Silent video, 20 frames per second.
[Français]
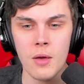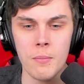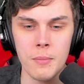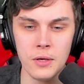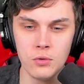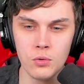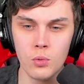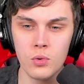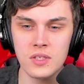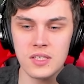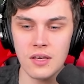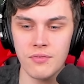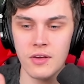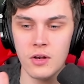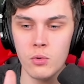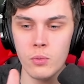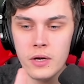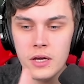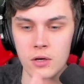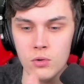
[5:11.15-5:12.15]
Mais du coup, ça
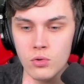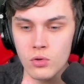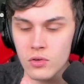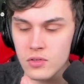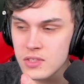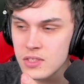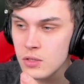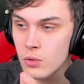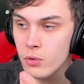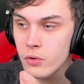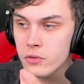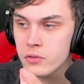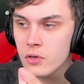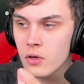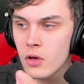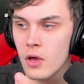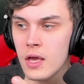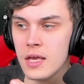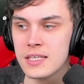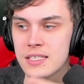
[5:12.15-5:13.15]
fait louer une
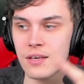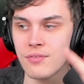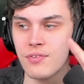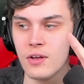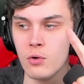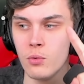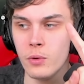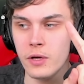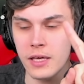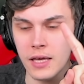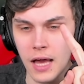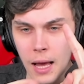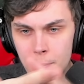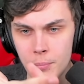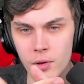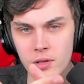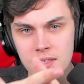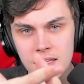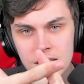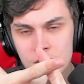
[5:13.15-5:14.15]
ensileuse, ça fait louer un
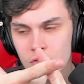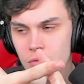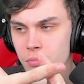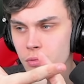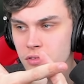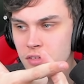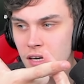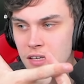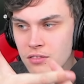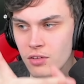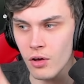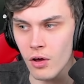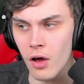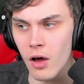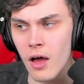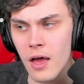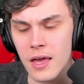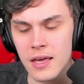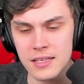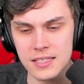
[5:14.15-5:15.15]
porte-caisson pour
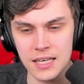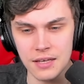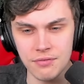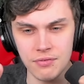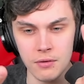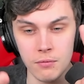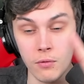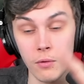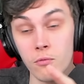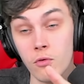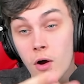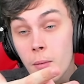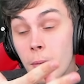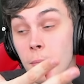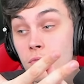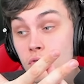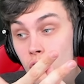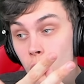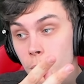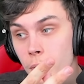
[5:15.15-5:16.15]
tracteur, ça fait, bah, voire
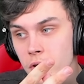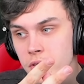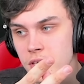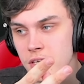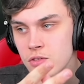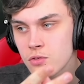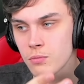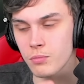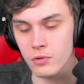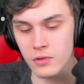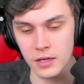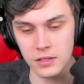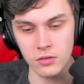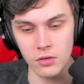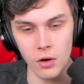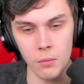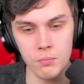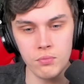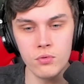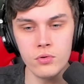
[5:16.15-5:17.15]
même deux porte-caissons pour
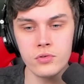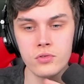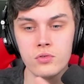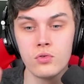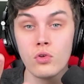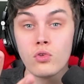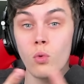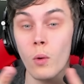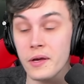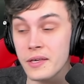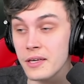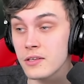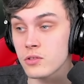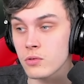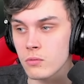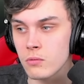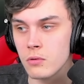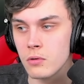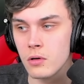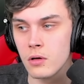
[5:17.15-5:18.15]
tracteur, plus deux, trois
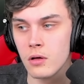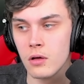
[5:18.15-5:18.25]
caissons.